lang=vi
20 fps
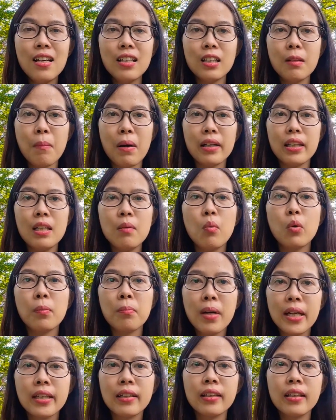Nhưng mà đi một
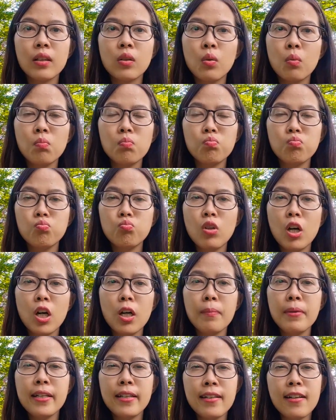mình thì cũng
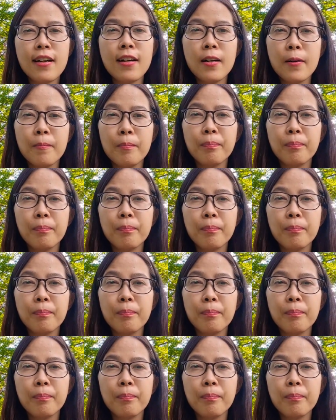hơi bị